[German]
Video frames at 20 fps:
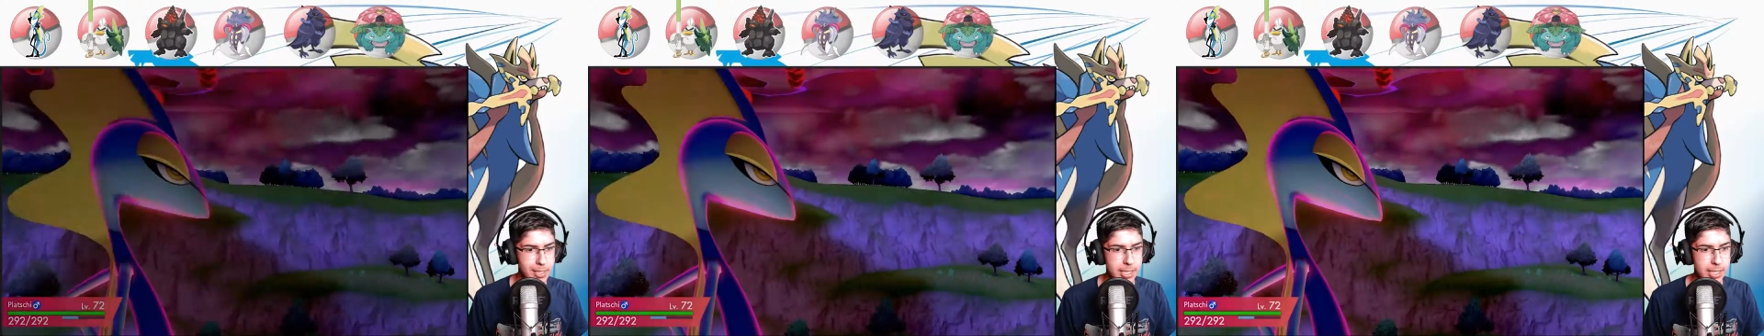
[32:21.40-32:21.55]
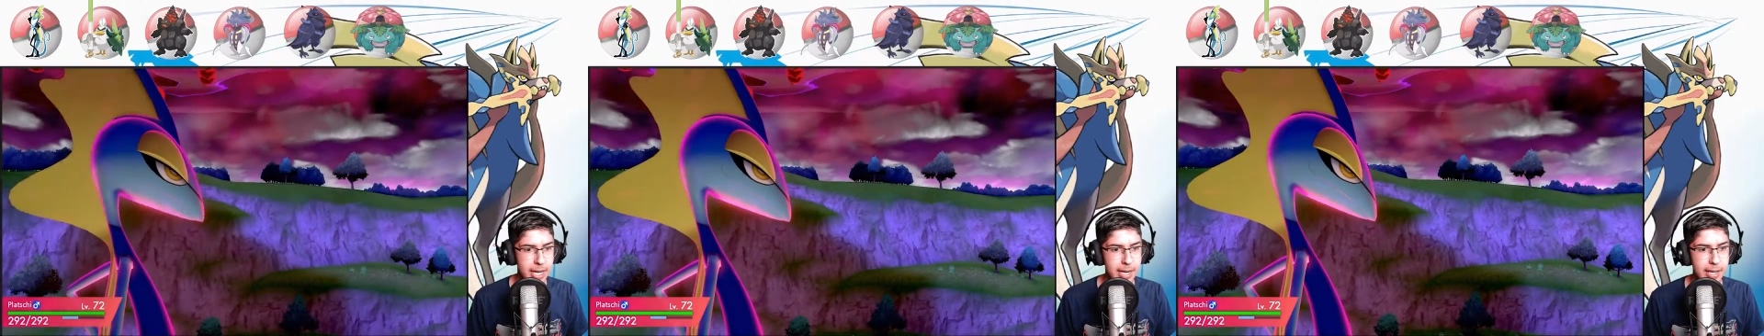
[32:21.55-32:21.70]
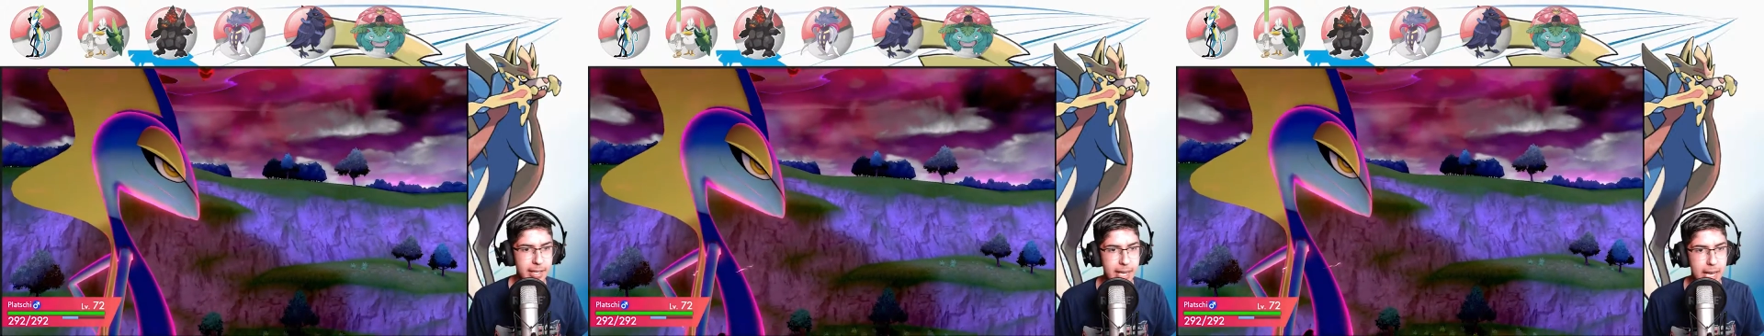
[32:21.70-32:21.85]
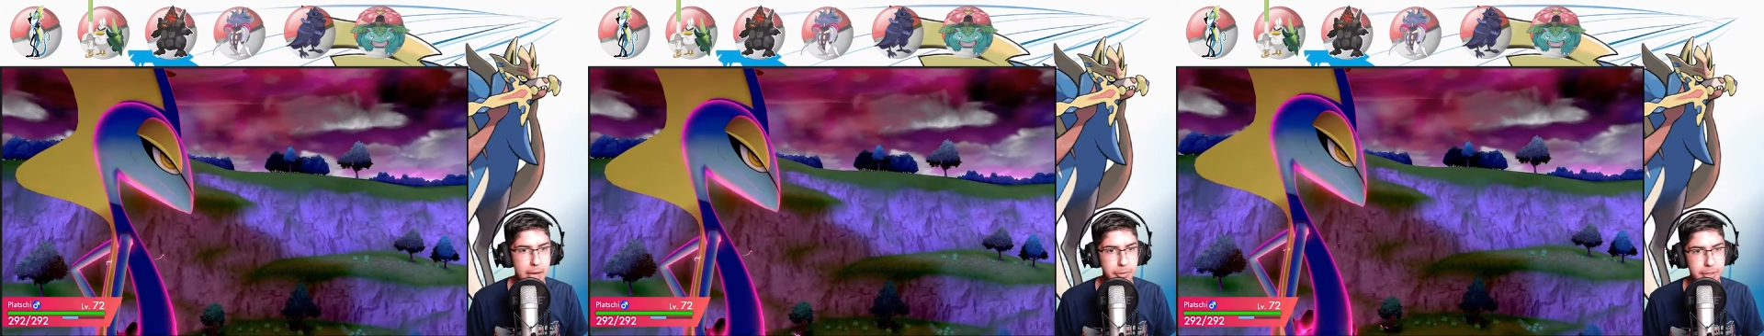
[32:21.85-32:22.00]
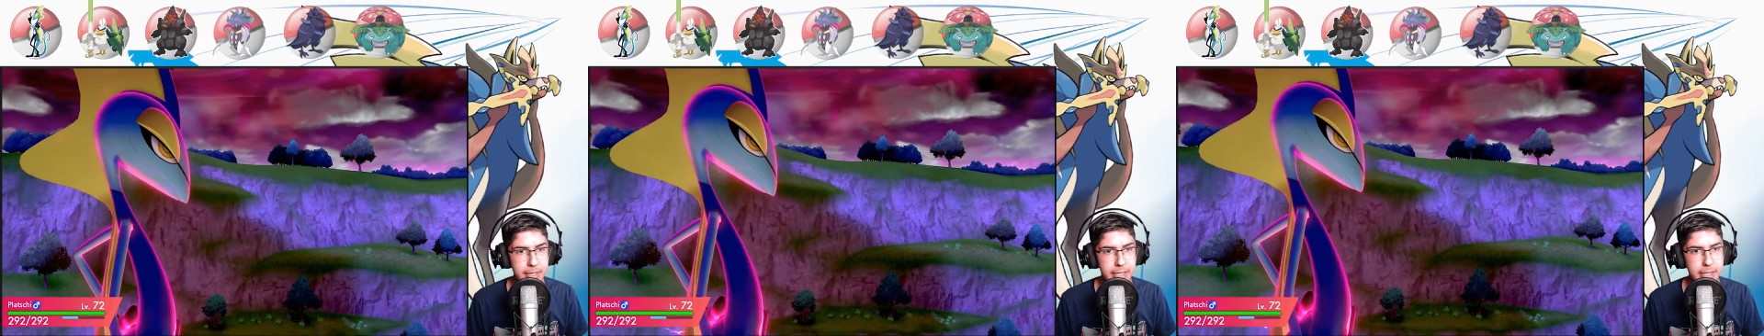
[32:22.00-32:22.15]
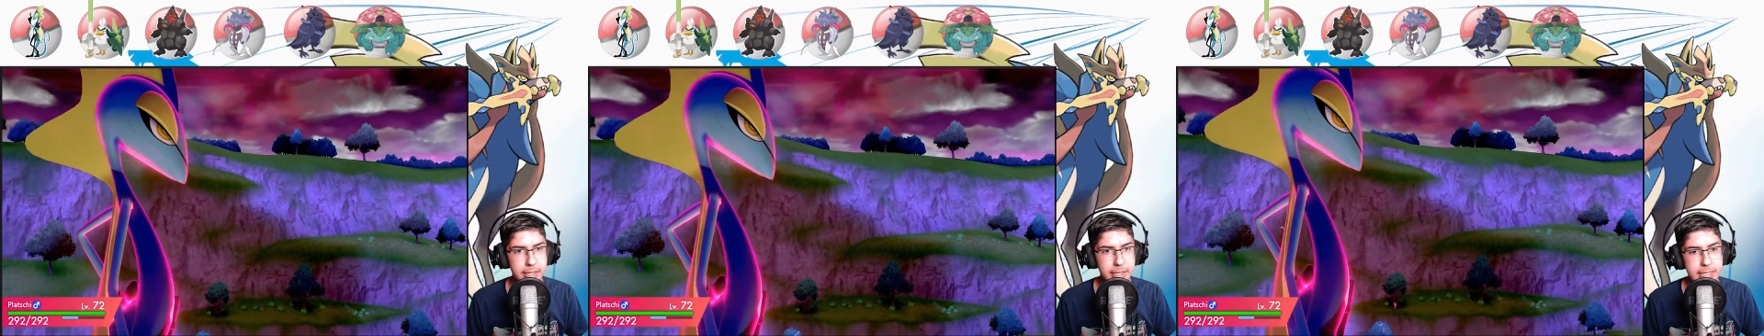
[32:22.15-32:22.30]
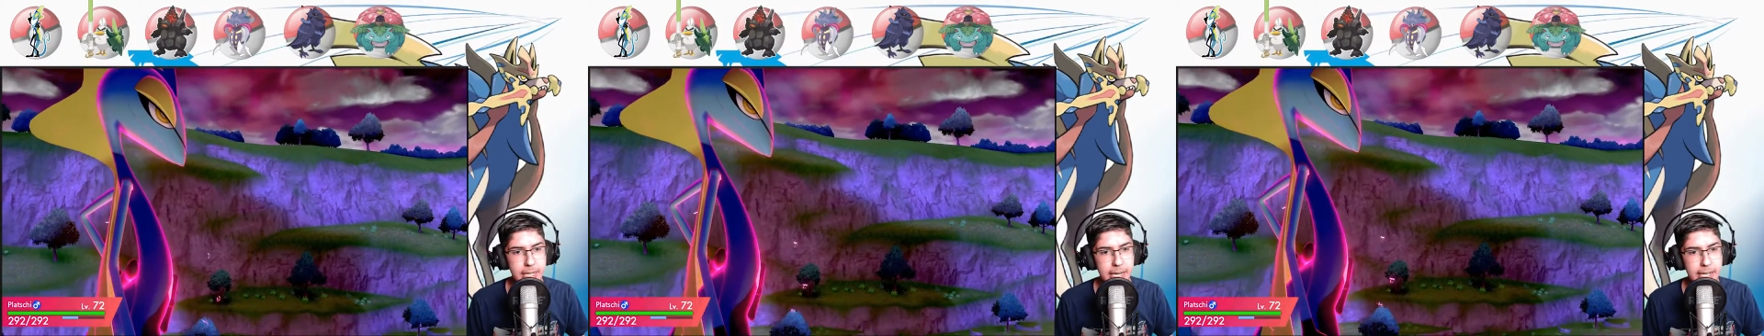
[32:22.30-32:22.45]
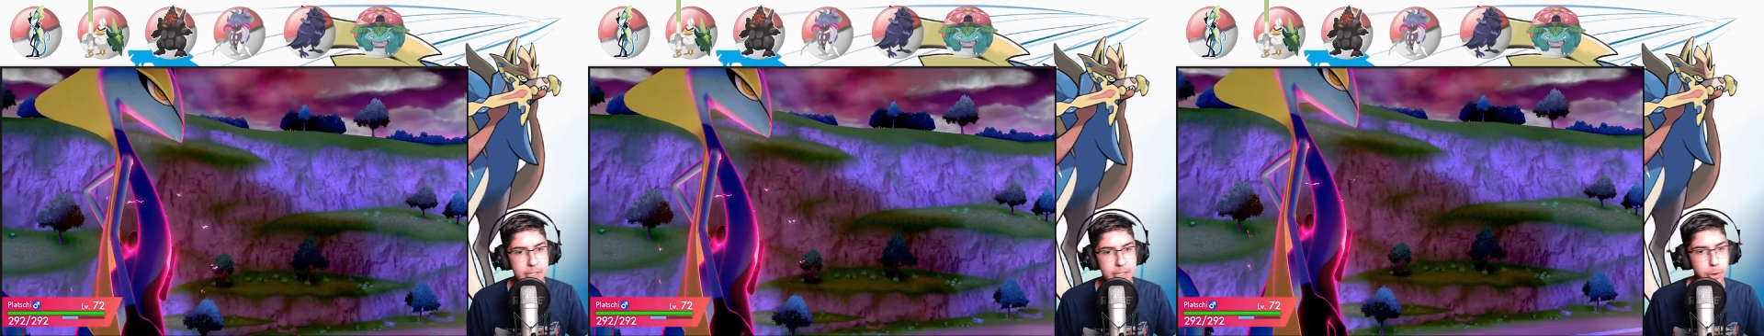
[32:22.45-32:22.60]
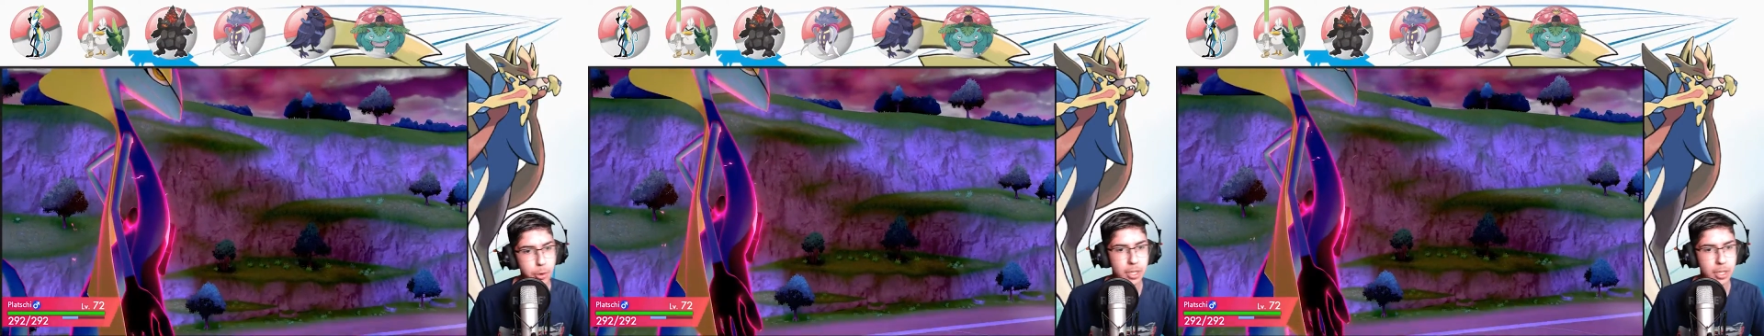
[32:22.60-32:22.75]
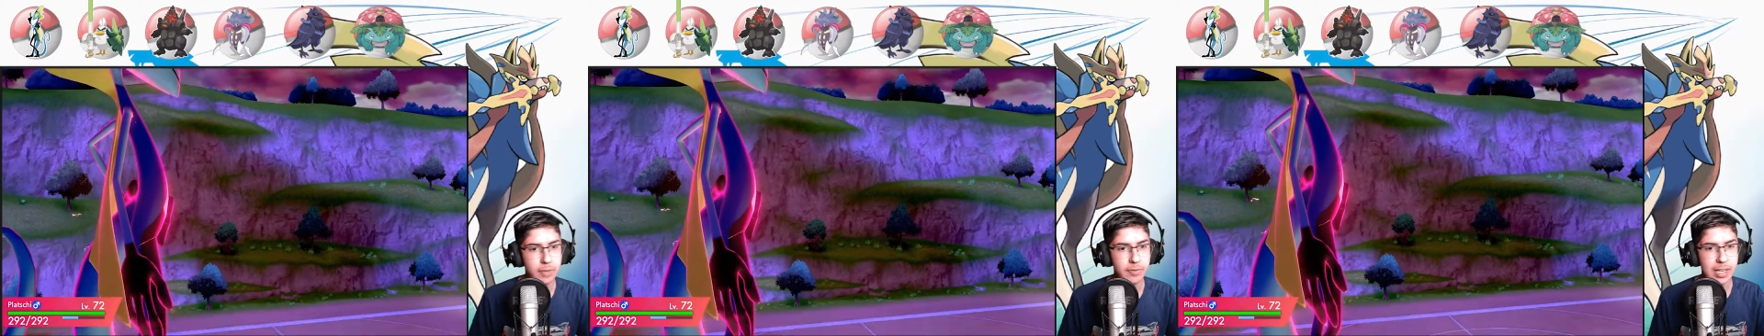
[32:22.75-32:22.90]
einige heftige Hits reindrücken.